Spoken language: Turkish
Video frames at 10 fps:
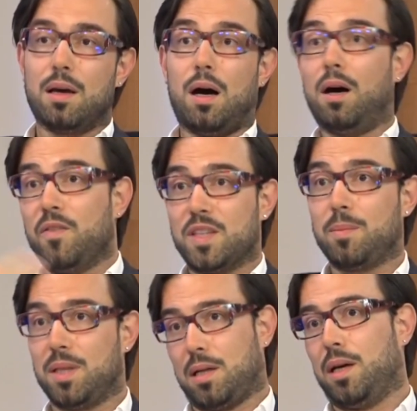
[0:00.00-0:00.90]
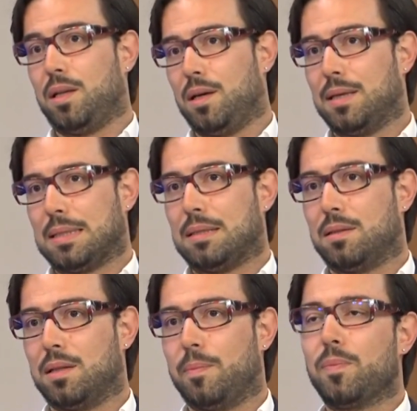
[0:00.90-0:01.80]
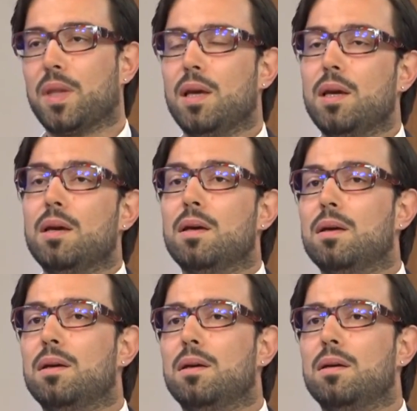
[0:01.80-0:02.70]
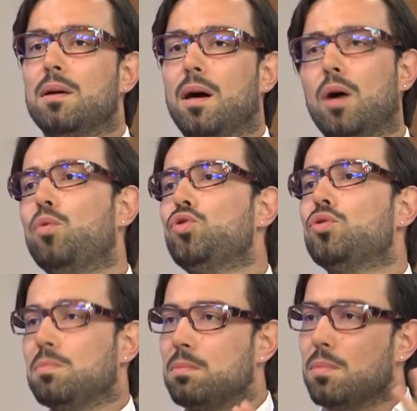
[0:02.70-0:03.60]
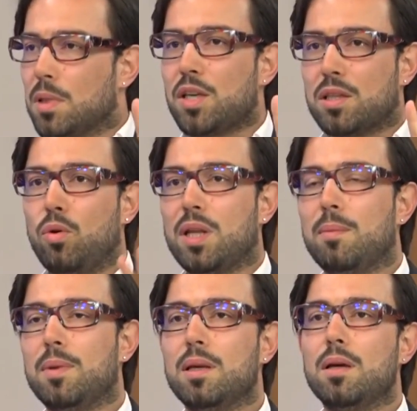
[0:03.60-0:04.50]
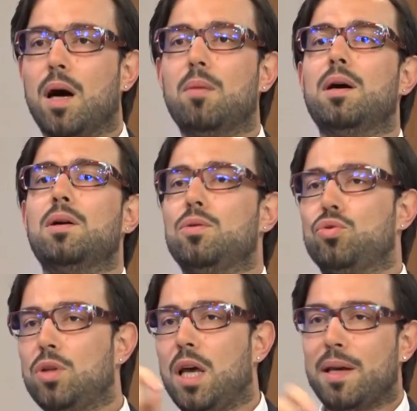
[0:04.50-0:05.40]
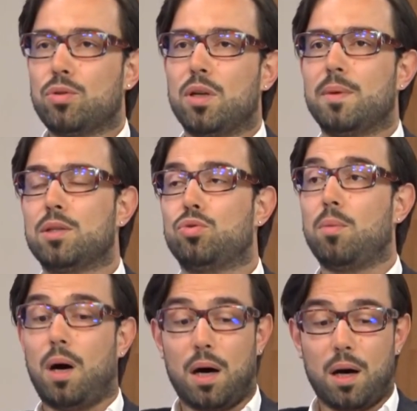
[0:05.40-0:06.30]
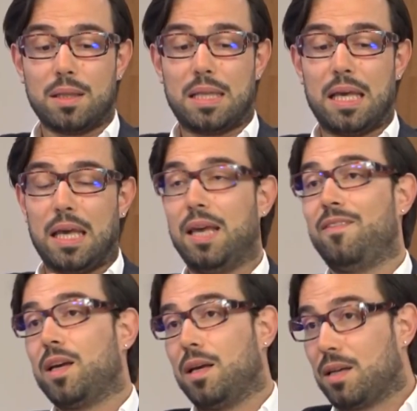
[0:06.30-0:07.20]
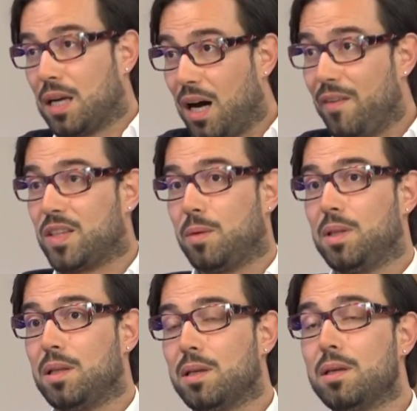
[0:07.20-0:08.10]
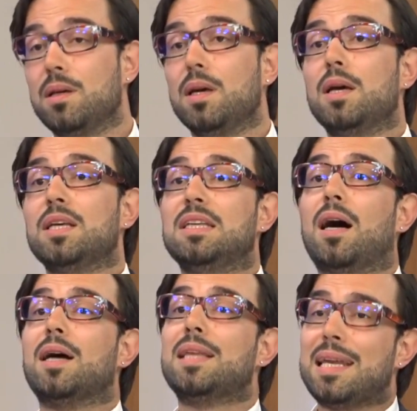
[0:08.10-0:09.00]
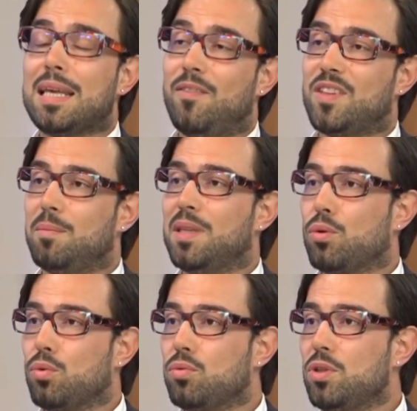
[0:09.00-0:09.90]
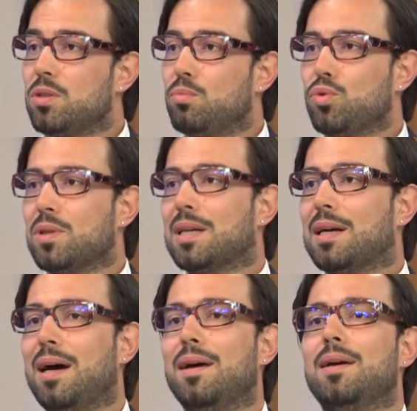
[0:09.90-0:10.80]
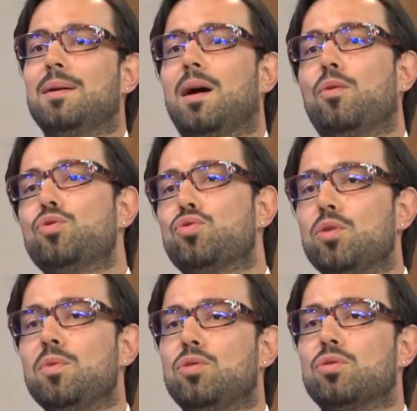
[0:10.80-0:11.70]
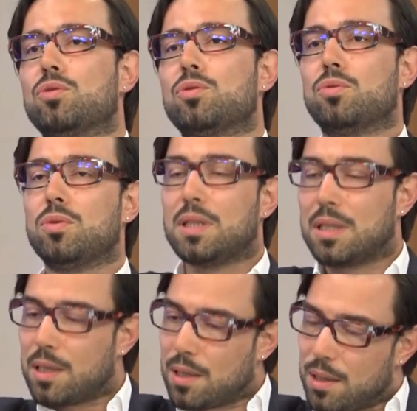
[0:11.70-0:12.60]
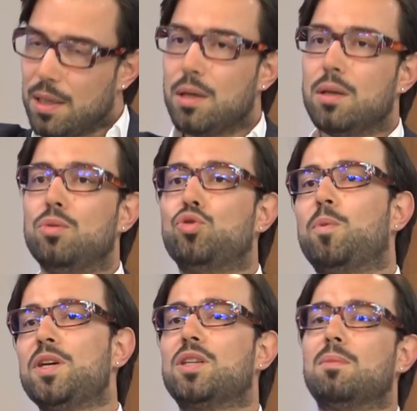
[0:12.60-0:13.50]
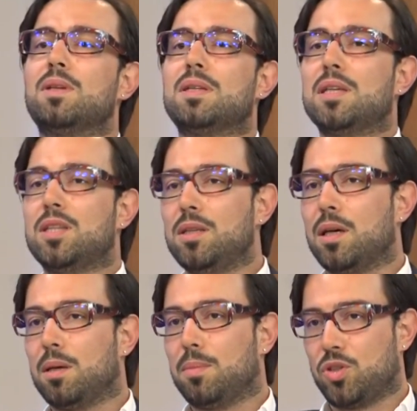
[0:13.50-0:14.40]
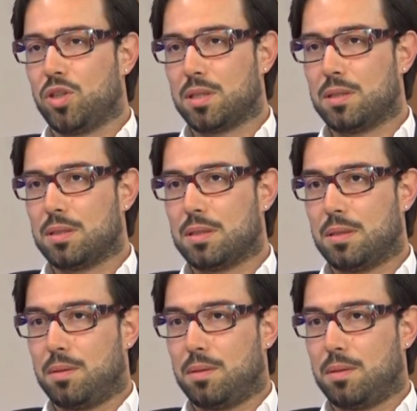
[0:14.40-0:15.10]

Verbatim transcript: A vitamini kaynağı aslında. E, havuç gerçekten önemli. Ama şunu hemen söylemek istiyorum. A, D, E ve K vitaminleri yağda eriyen vitaminleri olduğu için mutlaka havuç suyu mu içiyorsunuz? Üzerine 3-5 damla zeytinyağı damlatacaksınız.